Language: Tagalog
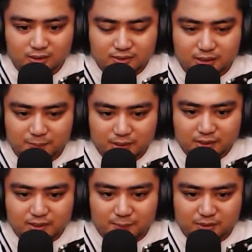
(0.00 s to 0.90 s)
Dap
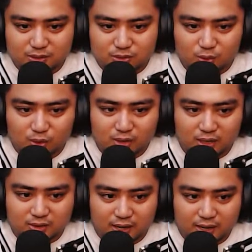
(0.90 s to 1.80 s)
dapat ah, nagduo na
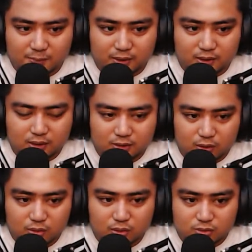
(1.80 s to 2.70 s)
lang tayo, pre. Ako,
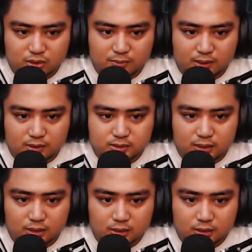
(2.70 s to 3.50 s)
yoko sa'yo, malas ka.